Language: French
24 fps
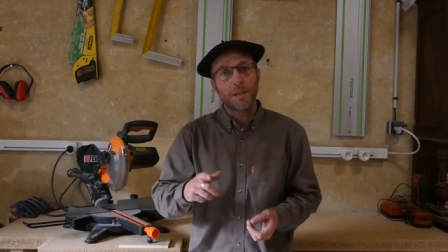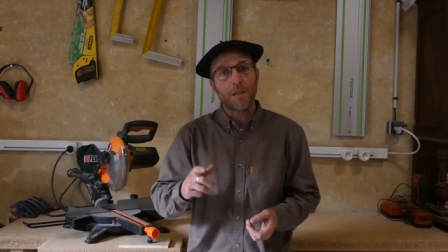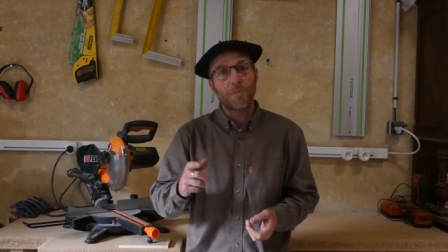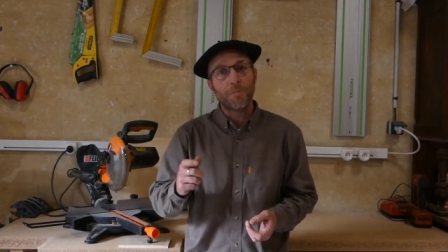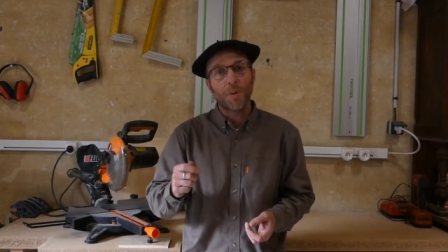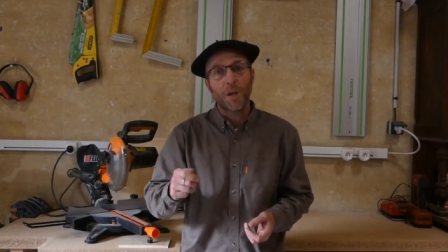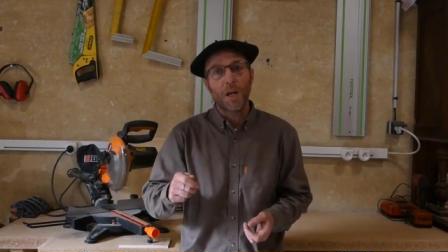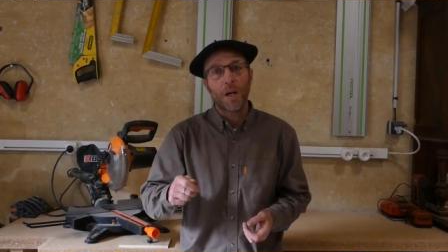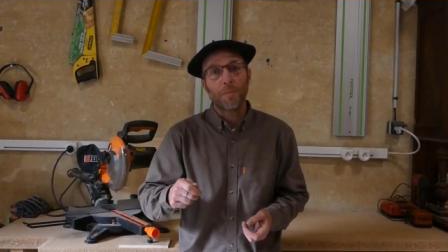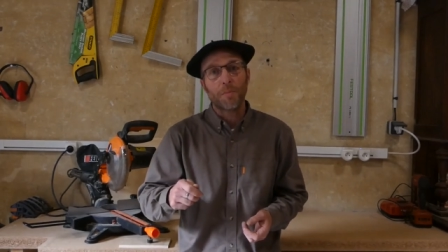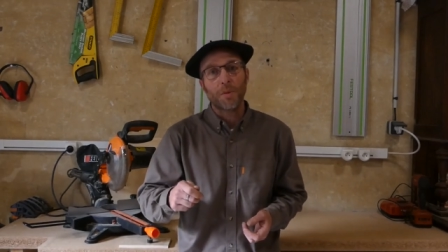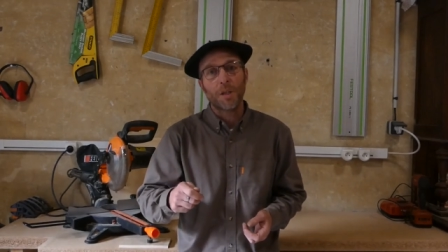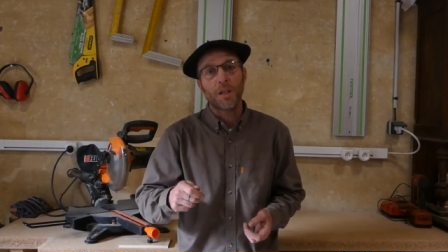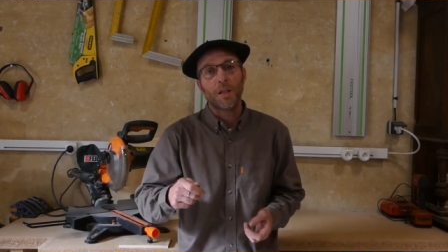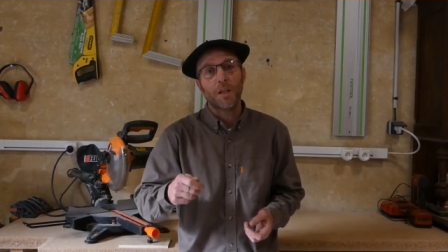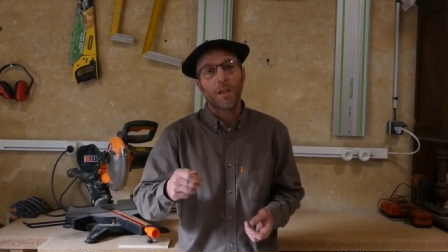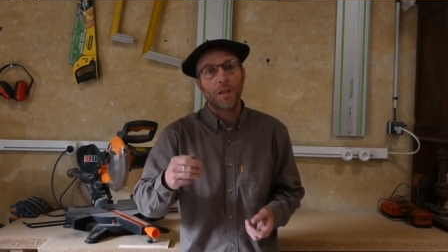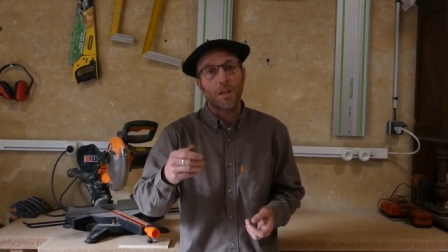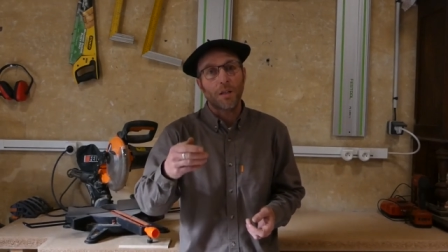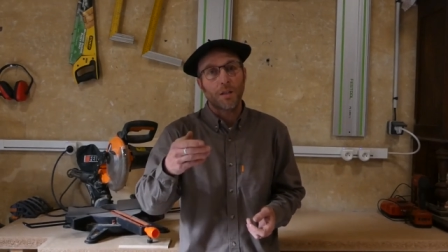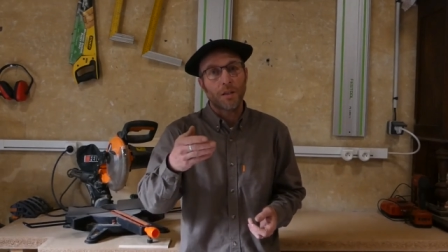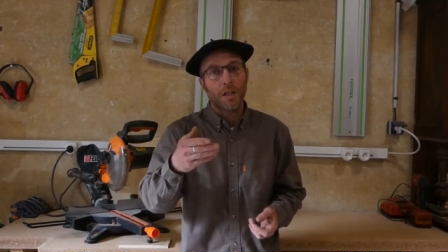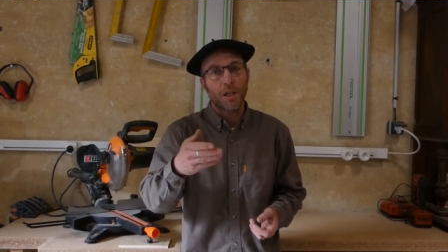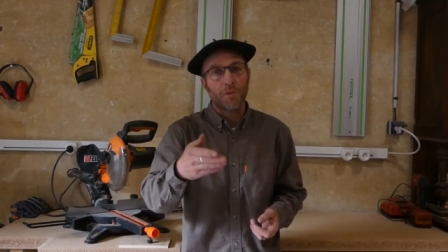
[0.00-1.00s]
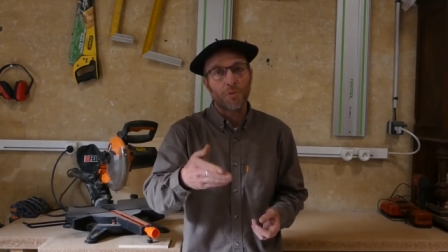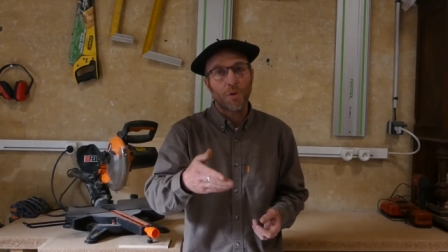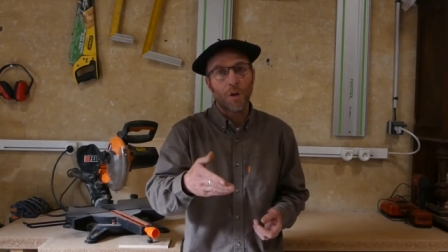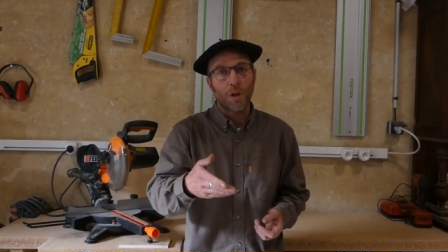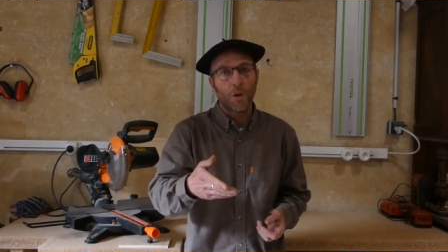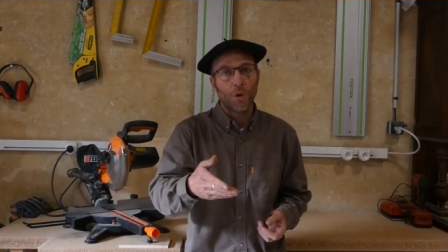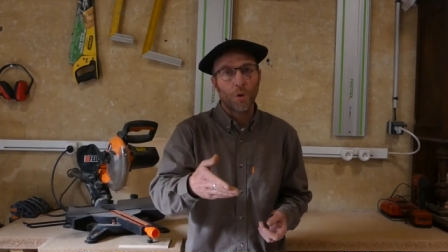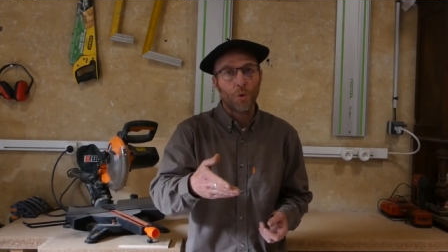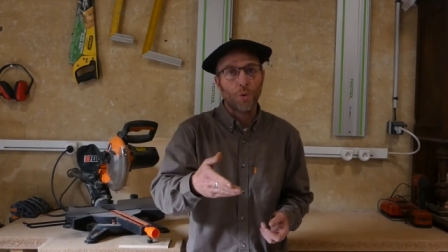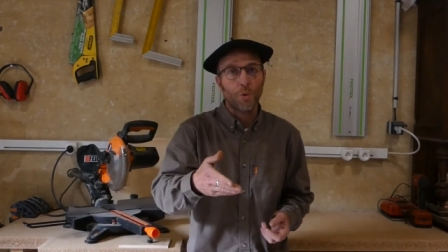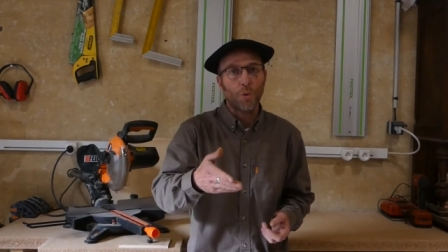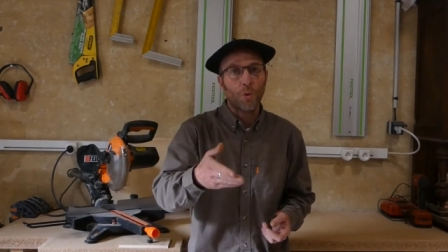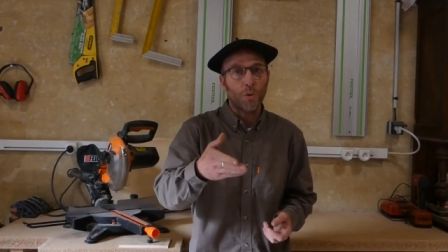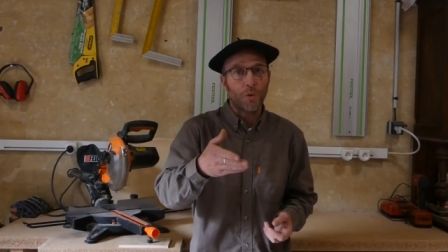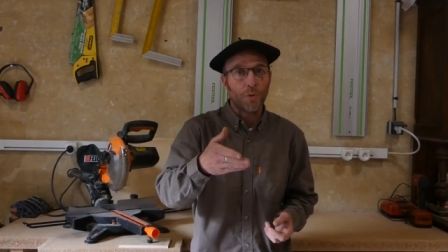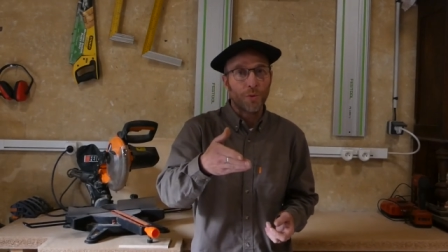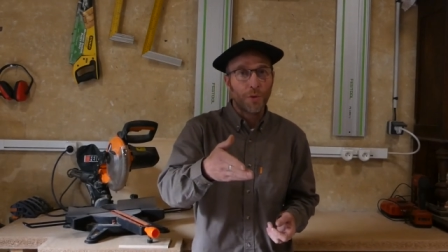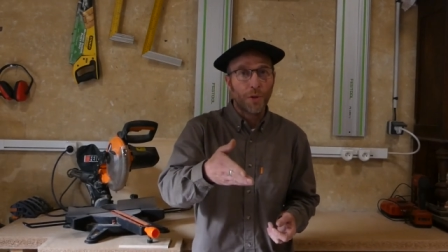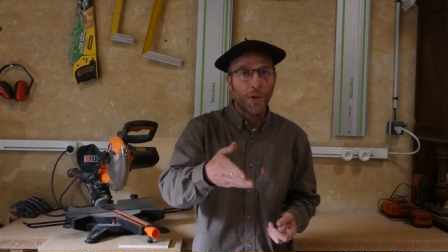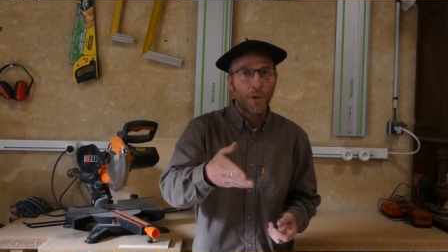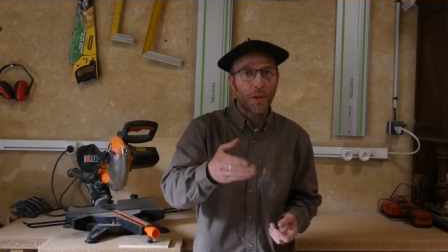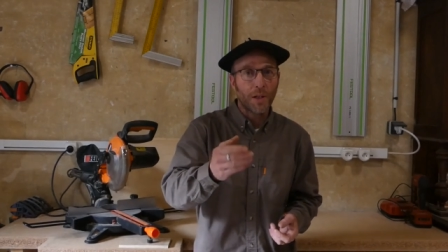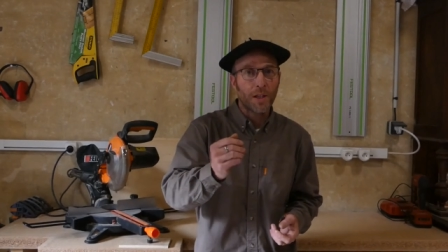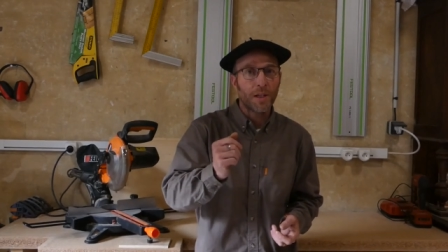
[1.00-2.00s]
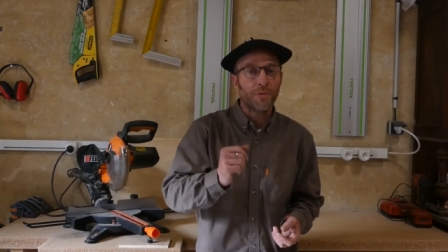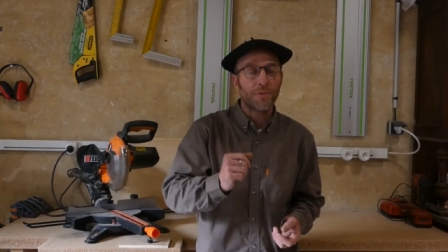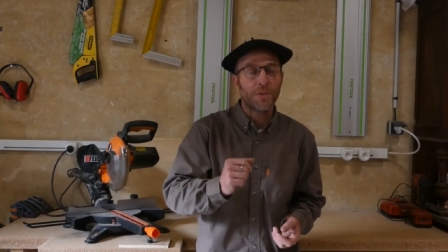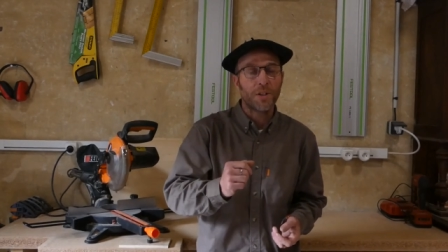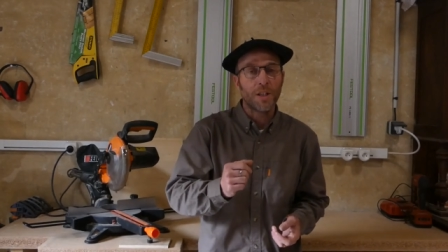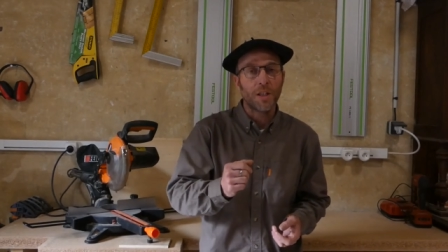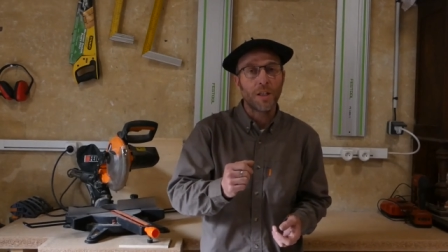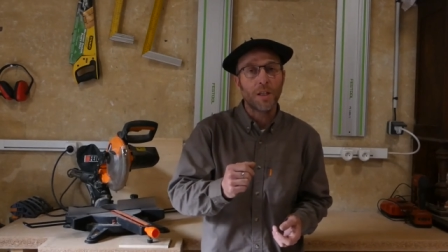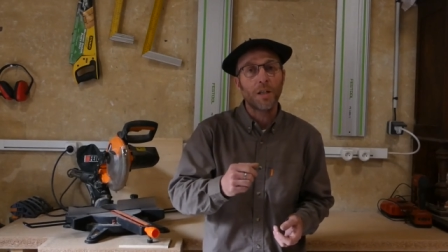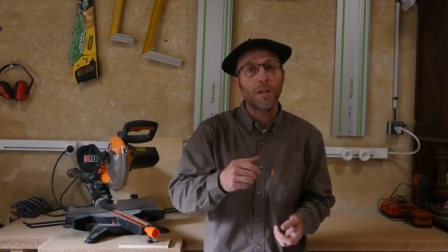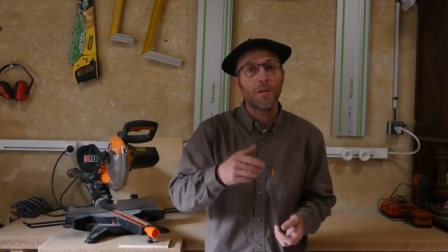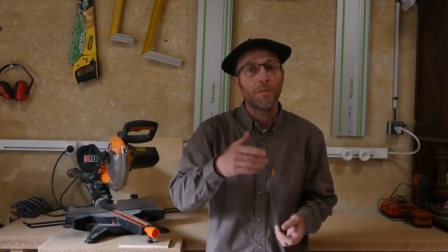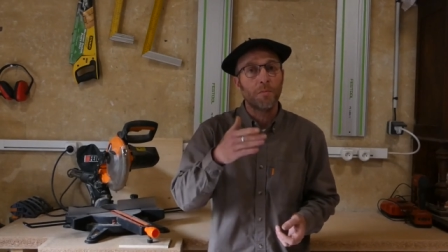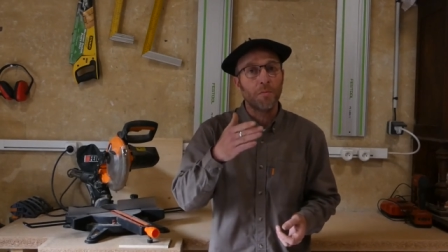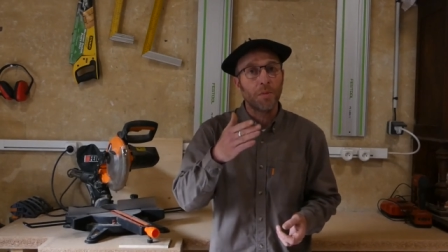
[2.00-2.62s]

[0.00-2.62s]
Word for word: qui permet d'avoir l'eau dans l'évier,